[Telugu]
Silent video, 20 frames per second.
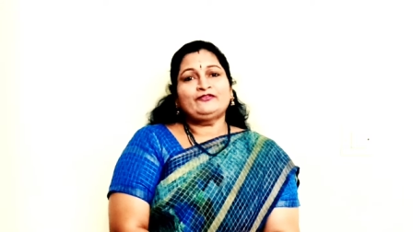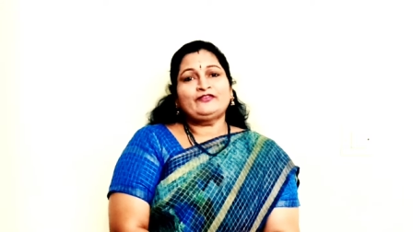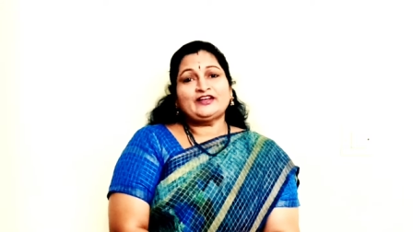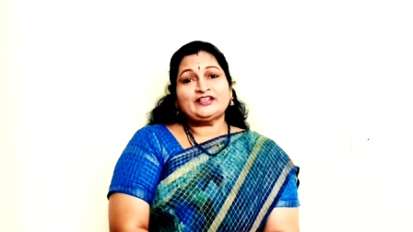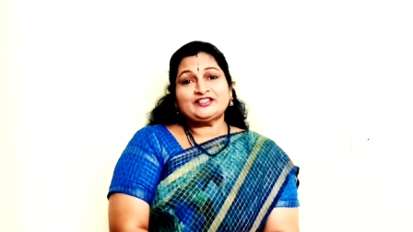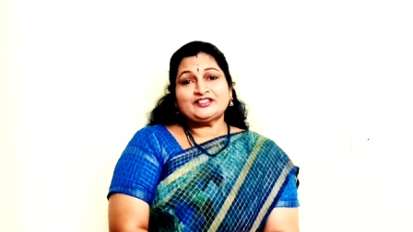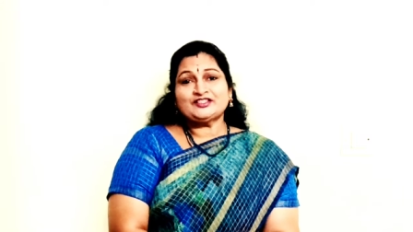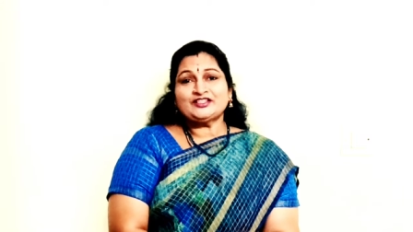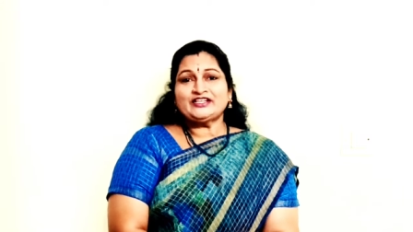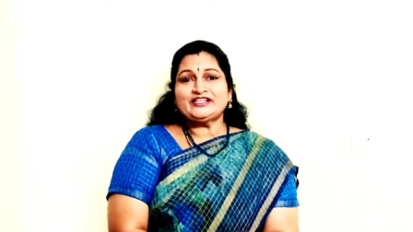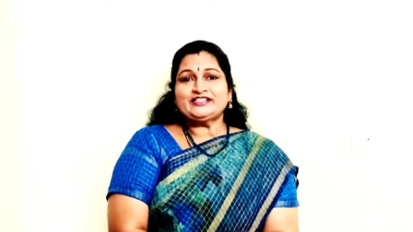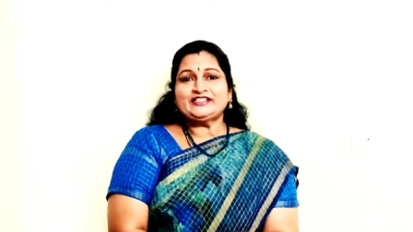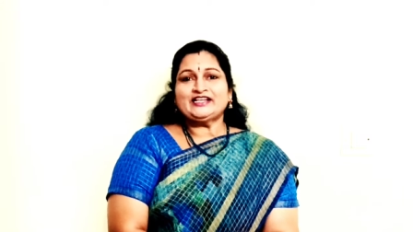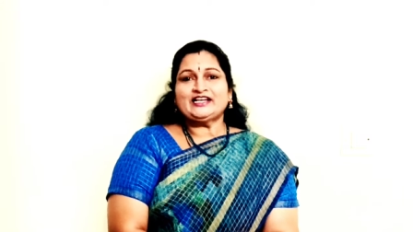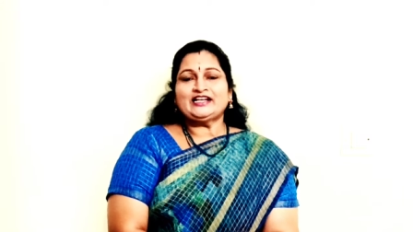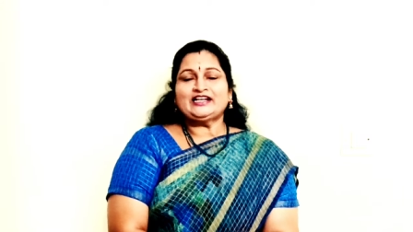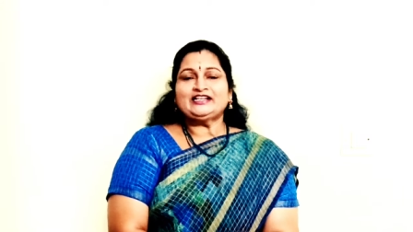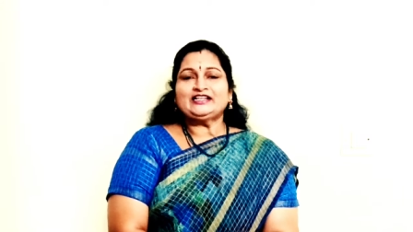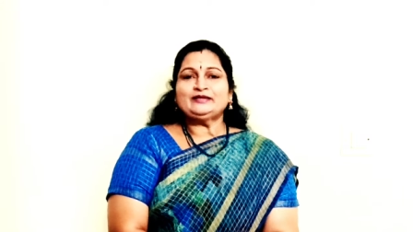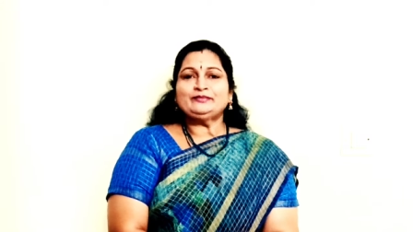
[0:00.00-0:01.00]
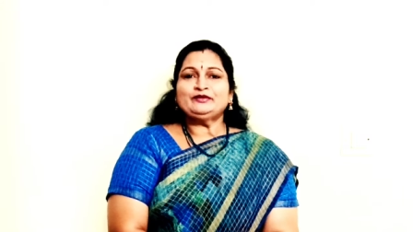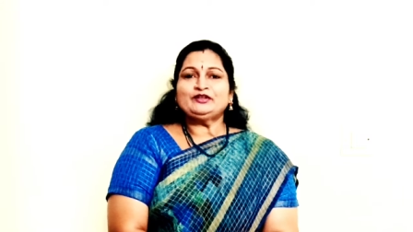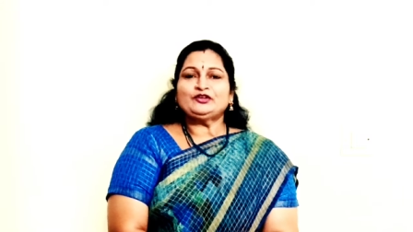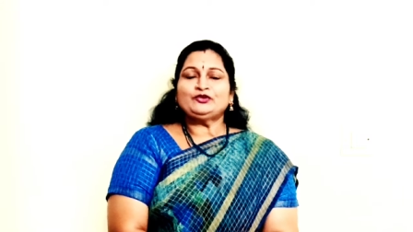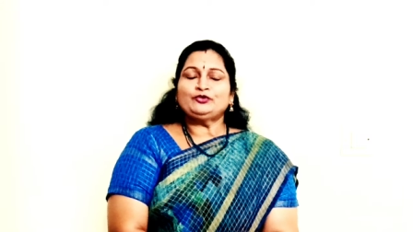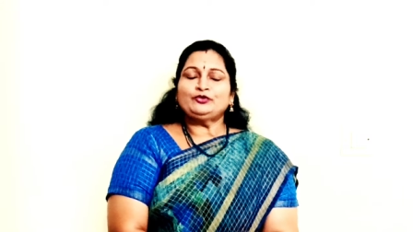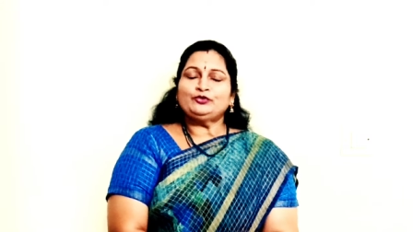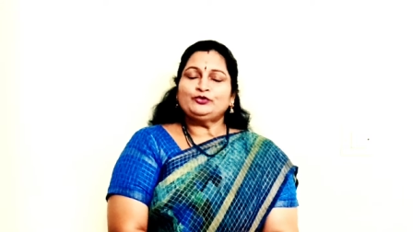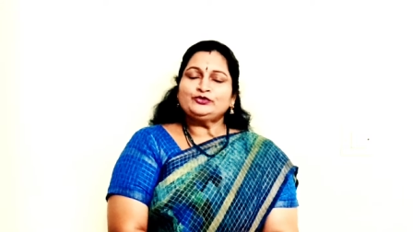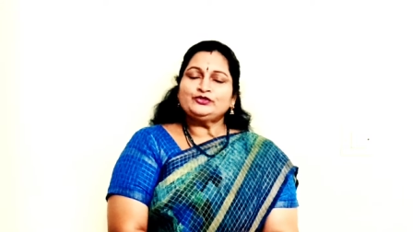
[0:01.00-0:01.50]
ఫస్ట్ ఏం చేయాలంటే మీరు
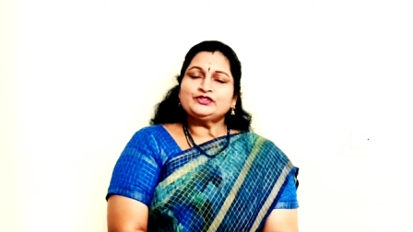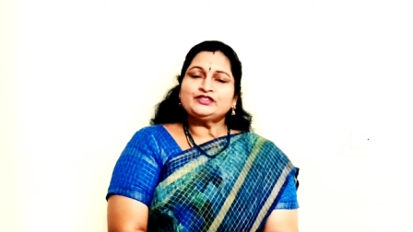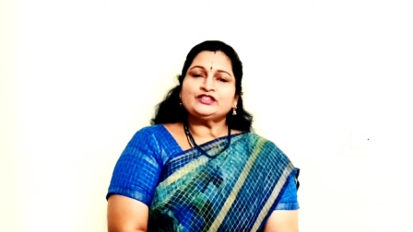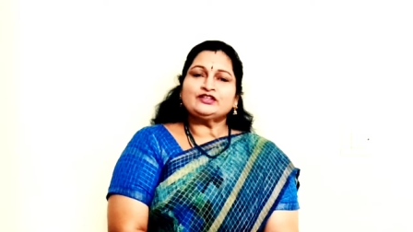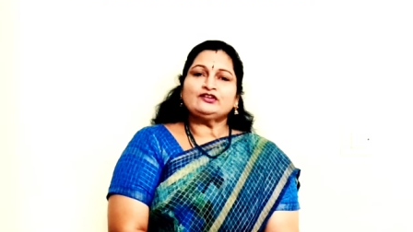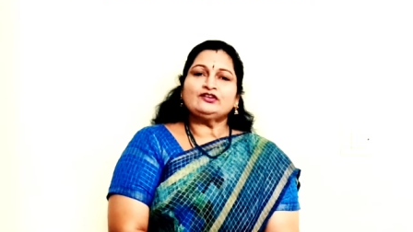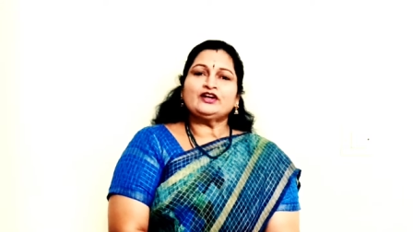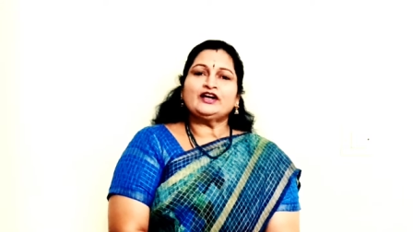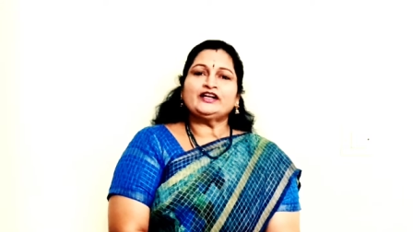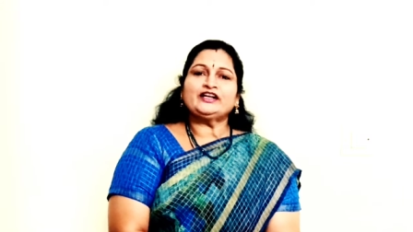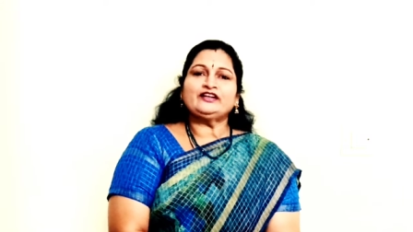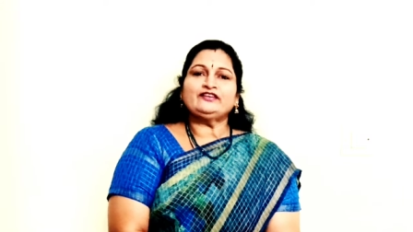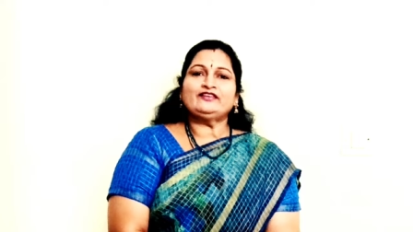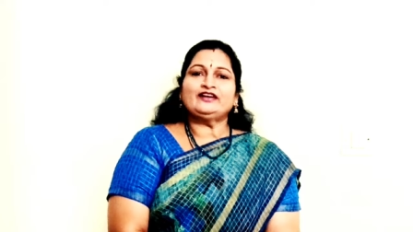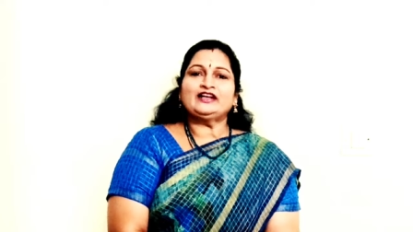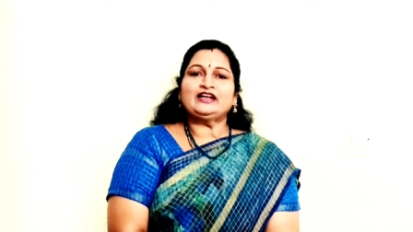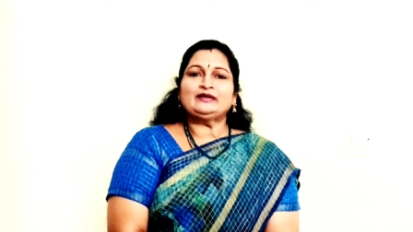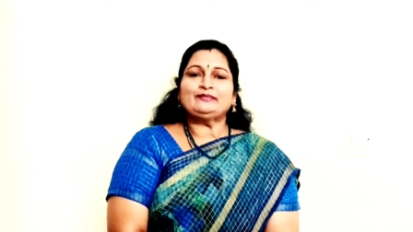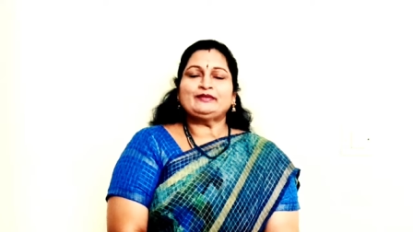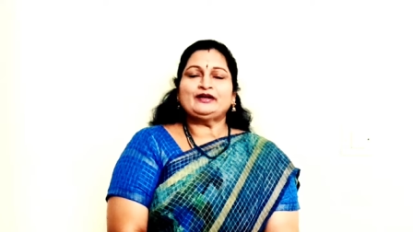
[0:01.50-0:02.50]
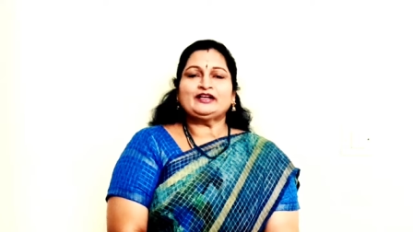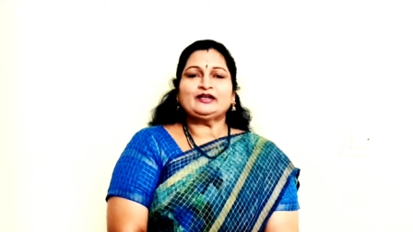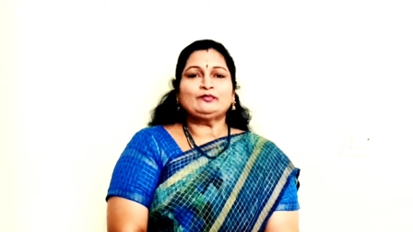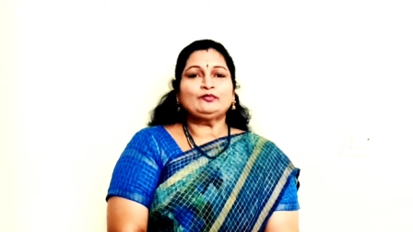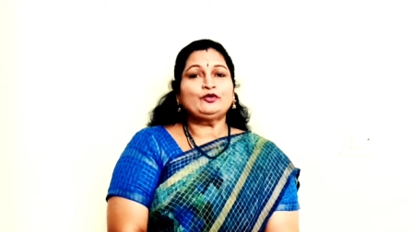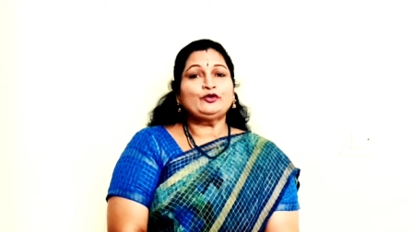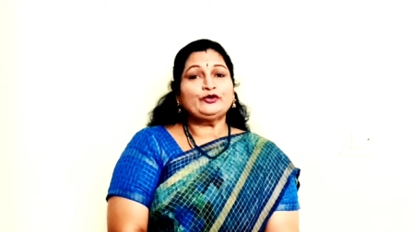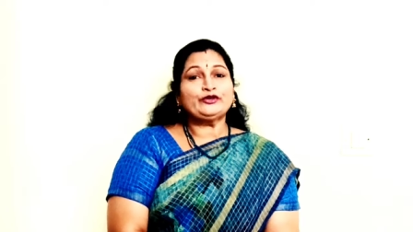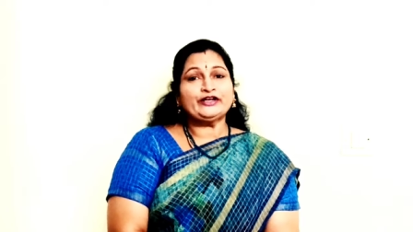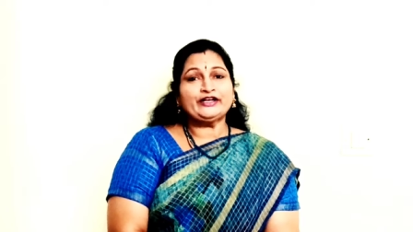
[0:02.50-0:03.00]
రోజు చిక్కులు కట్టేవాళ్ళు అనమాట
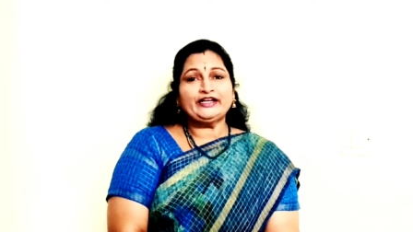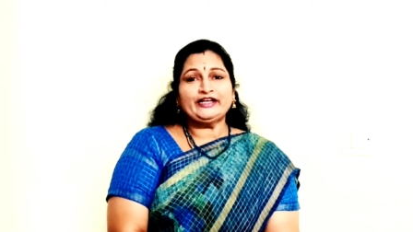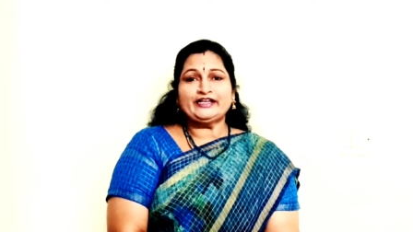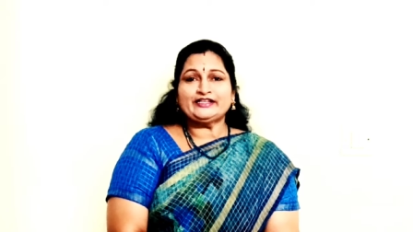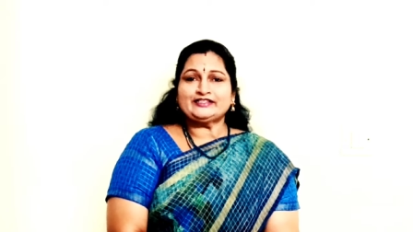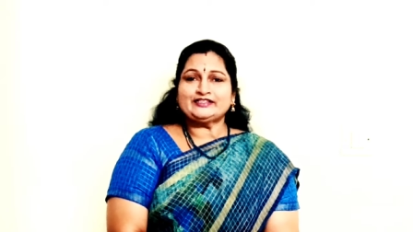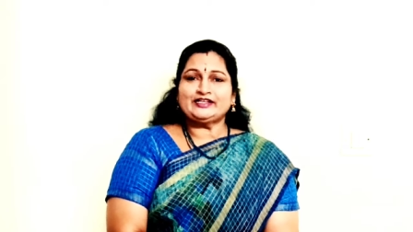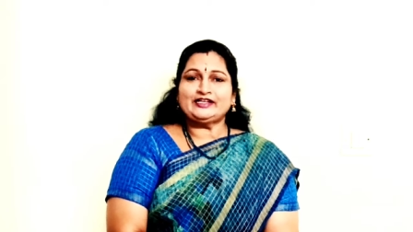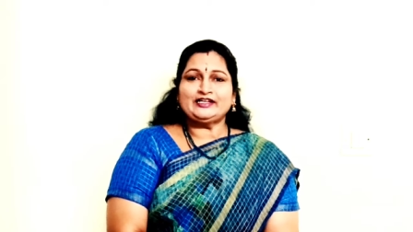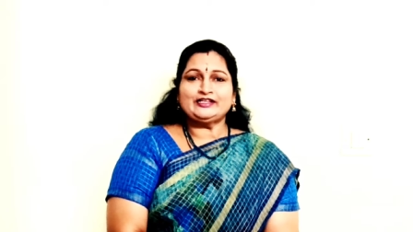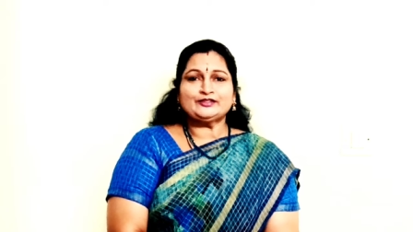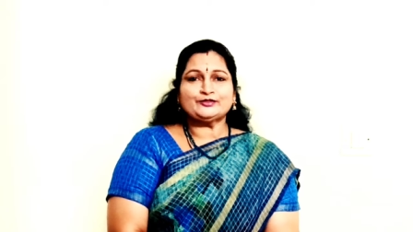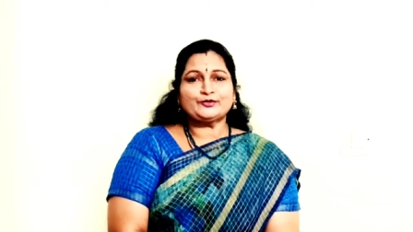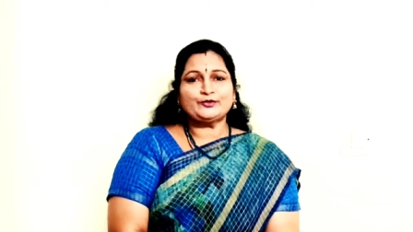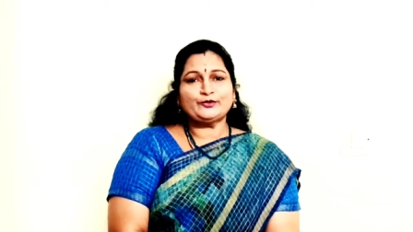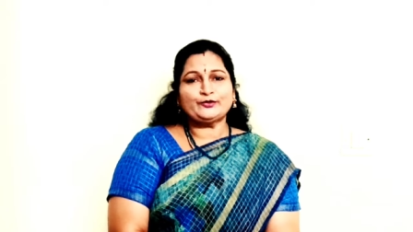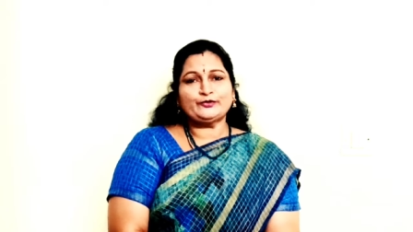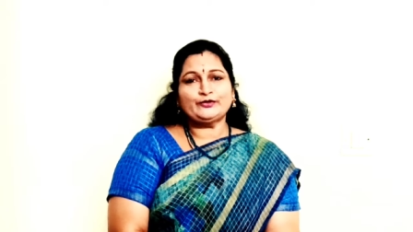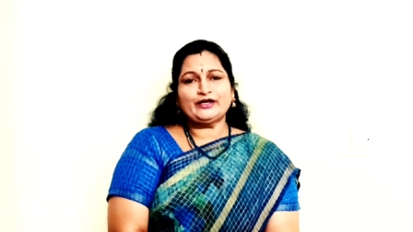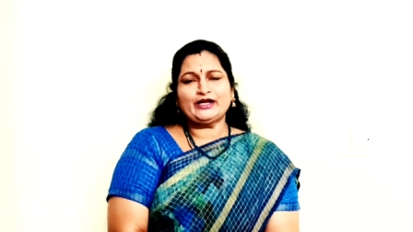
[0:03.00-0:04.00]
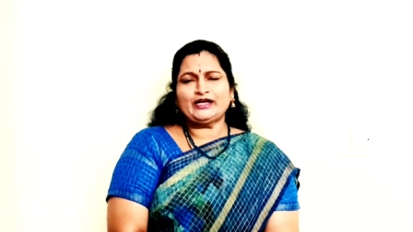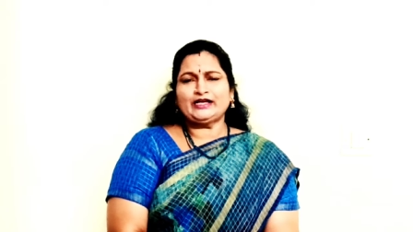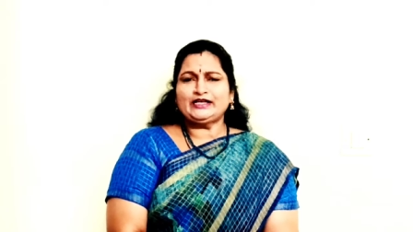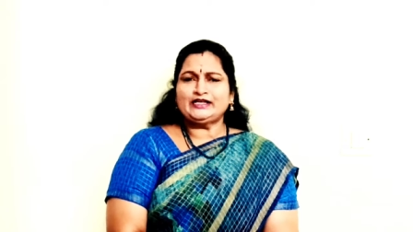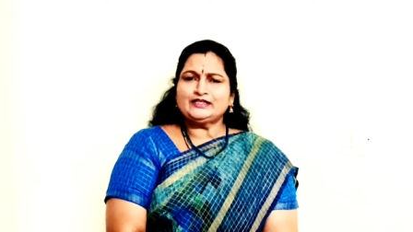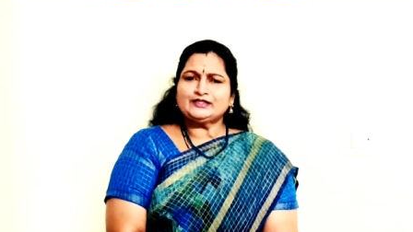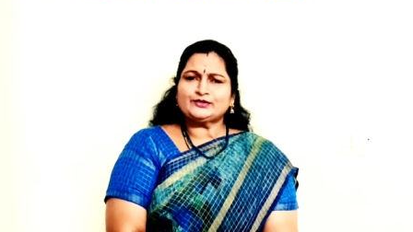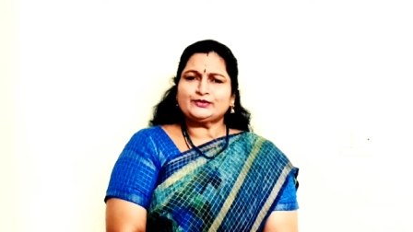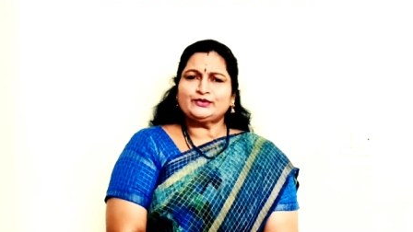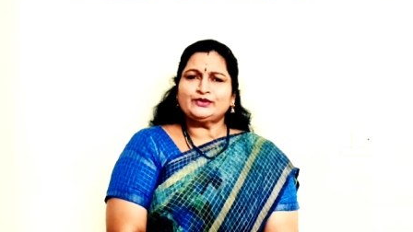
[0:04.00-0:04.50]
మోడర్న్ హెయిర్ స్టైల్ వేసుకోకున్నా
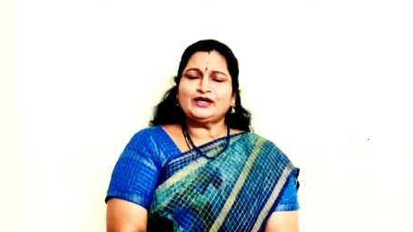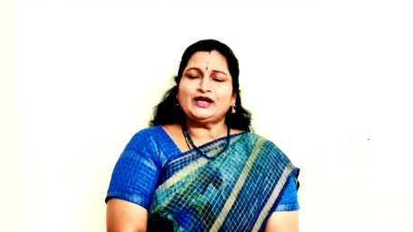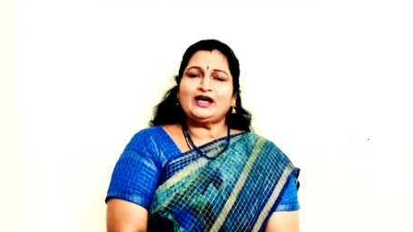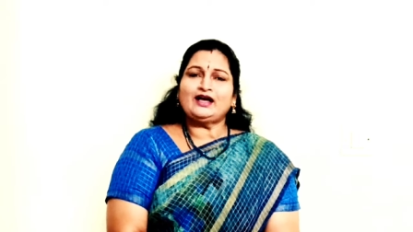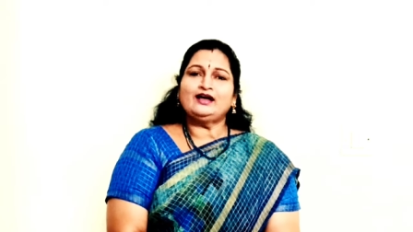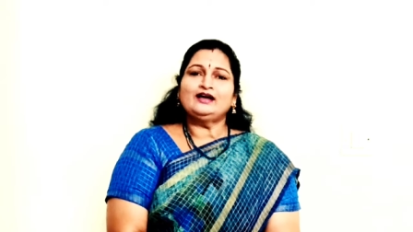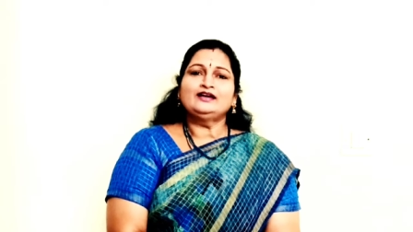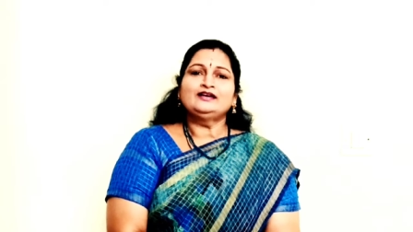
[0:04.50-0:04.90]
వేసుకున్నా